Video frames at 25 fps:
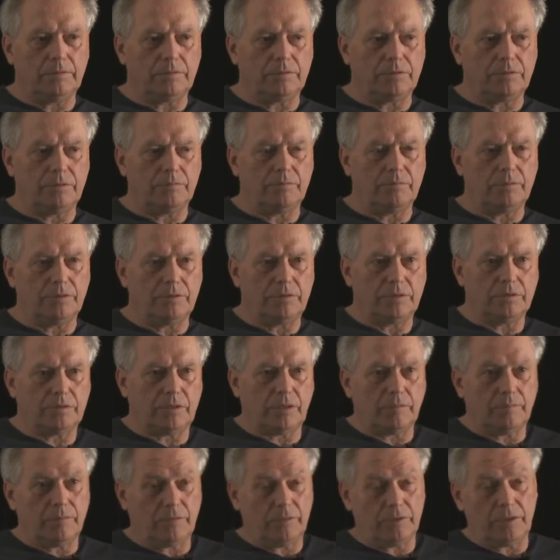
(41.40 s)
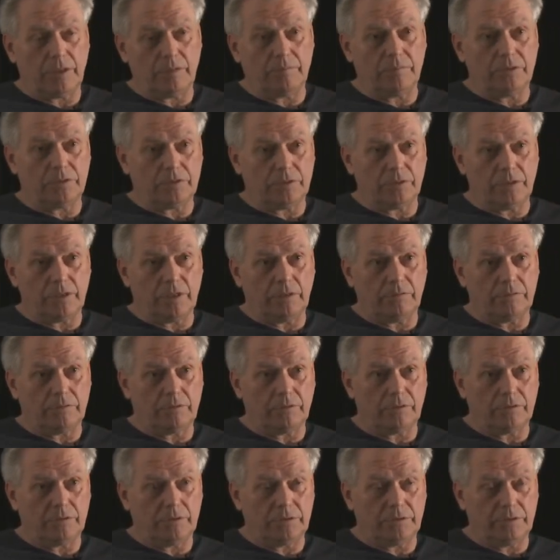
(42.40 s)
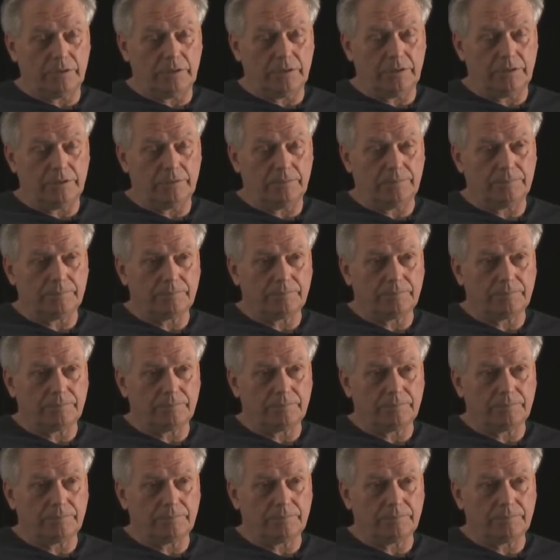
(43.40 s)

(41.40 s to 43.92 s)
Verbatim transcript: czym my się zajmujemy, czyli autorzy zdjęć.